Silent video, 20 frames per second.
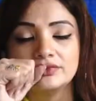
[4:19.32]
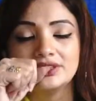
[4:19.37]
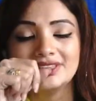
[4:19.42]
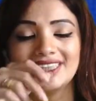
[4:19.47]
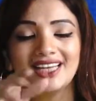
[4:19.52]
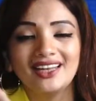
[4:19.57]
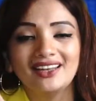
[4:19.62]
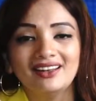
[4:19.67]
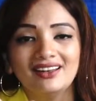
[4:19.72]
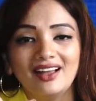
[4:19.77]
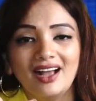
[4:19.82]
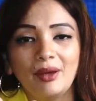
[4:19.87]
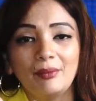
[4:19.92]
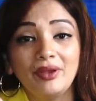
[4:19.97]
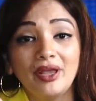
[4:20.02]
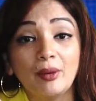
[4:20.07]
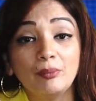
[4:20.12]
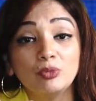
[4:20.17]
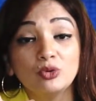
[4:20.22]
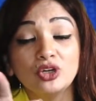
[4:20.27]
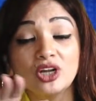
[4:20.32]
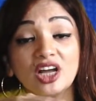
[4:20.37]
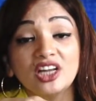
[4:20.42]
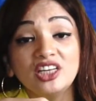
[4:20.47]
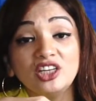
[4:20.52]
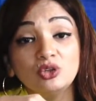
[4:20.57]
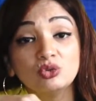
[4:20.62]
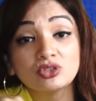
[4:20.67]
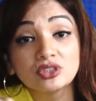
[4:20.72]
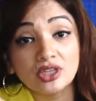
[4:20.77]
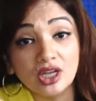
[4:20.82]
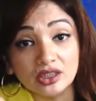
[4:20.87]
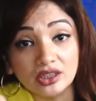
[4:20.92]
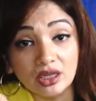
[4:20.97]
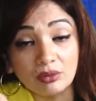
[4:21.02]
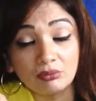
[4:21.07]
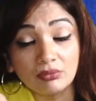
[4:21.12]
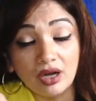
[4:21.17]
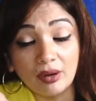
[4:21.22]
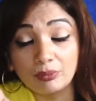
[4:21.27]
चल अभी अपन का न्यूज
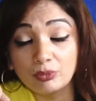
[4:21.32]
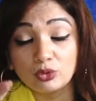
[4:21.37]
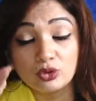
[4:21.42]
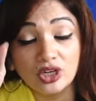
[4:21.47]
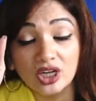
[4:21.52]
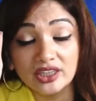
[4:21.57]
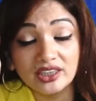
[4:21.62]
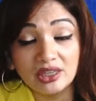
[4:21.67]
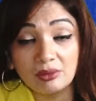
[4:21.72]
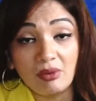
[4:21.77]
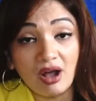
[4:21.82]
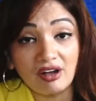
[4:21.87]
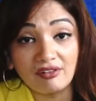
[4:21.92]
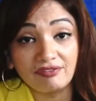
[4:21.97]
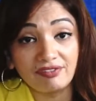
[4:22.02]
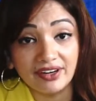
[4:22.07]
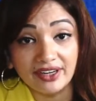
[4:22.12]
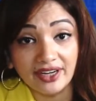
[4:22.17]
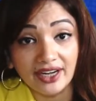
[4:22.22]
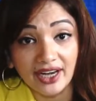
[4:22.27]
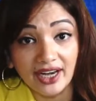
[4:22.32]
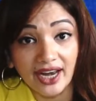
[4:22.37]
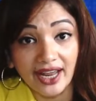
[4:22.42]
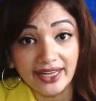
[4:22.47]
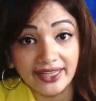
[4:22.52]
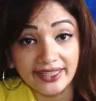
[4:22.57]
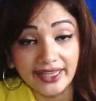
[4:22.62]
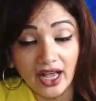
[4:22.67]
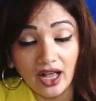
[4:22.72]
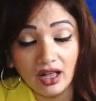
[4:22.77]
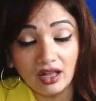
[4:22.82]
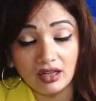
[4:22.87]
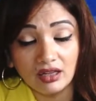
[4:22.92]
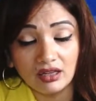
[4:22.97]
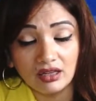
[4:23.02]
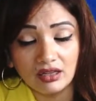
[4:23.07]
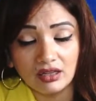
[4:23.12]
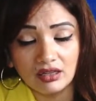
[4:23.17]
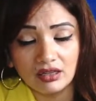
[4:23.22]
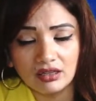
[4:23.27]
खत्म अपन का दिमाग फट रहे लाइक क्या सर
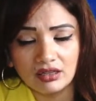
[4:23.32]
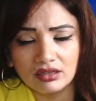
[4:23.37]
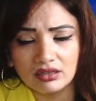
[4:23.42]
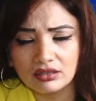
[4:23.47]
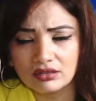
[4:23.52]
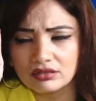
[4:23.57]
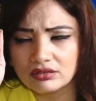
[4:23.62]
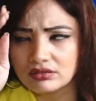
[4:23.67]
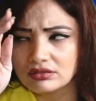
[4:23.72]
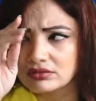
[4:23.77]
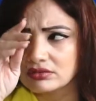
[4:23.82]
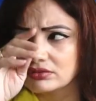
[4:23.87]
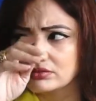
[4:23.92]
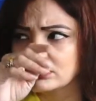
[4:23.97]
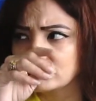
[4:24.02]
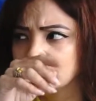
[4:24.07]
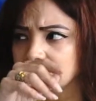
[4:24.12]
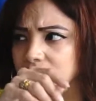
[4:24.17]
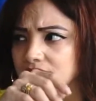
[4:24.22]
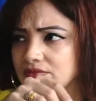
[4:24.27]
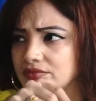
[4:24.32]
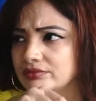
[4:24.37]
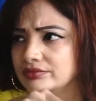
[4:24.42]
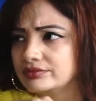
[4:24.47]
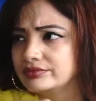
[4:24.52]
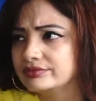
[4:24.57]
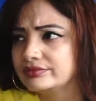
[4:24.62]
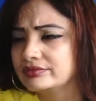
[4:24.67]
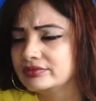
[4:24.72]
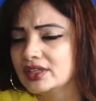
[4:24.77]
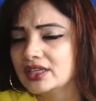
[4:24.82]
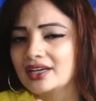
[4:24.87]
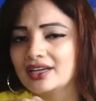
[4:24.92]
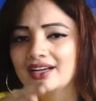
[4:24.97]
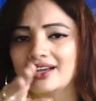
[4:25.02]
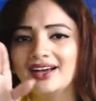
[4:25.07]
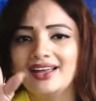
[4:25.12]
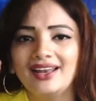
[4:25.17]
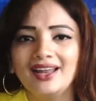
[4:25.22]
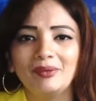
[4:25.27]
अभी हेडलाइन कल की बाकी है
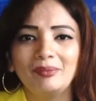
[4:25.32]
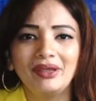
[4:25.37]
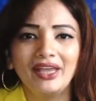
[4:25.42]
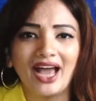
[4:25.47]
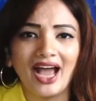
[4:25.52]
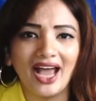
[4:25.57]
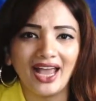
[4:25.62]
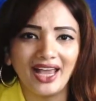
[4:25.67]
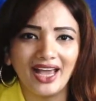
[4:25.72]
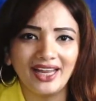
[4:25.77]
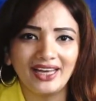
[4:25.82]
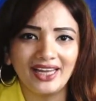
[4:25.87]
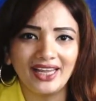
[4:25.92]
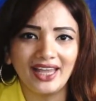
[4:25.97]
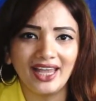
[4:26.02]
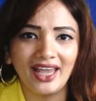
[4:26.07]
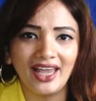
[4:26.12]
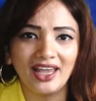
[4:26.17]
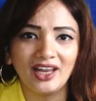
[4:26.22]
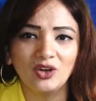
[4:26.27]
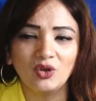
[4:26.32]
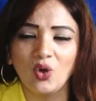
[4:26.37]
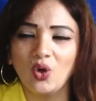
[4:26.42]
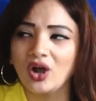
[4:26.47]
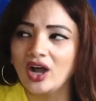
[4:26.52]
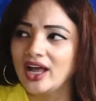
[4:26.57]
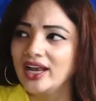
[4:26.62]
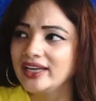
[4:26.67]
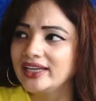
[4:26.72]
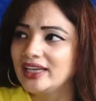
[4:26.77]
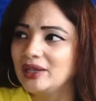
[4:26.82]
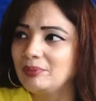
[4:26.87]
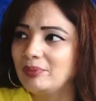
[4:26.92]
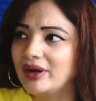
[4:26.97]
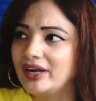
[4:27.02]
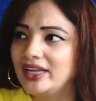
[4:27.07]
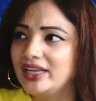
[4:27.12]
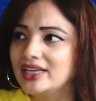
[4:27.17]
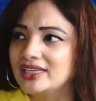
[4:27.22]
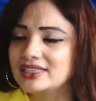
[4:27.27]
कल अभी आया नहीं है इनको कल की
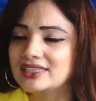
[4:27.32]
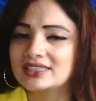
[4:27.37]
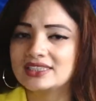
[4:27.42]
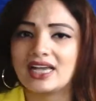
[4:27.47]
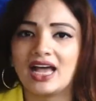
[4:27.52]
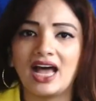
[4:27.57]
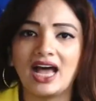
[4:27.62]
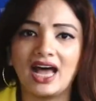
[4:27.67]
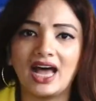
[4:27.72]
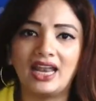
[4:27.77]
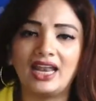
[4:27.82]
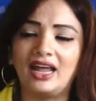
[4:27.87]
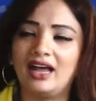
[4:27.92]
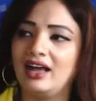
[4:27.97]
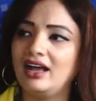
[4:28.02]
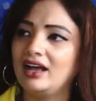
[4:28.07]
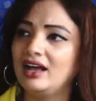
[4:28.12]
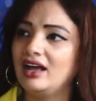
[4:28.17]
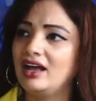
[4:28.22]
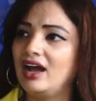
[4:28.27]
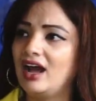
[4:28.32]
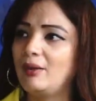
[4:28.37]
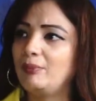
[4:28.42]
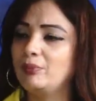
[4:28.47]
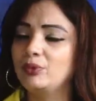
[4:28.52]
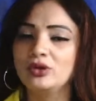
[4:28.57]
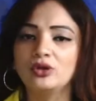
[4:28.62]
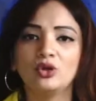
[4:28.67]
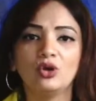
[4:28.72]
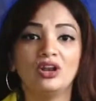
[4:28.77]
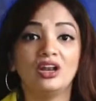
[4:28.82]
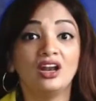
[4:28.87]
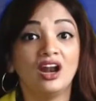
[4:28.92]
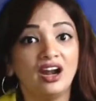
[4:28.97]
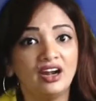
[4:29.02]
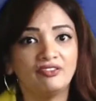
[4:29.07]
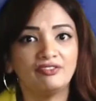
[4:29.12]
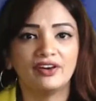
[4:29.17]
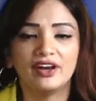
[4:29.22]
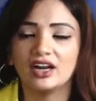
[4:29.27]
पड़ी है साला अपन को
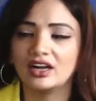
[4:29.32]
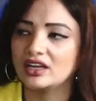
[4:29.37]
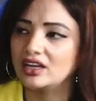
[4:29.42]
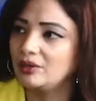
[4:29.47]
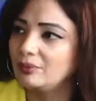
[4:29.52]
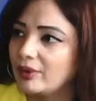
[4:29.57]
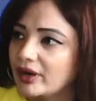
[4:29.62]
फर्क नहीं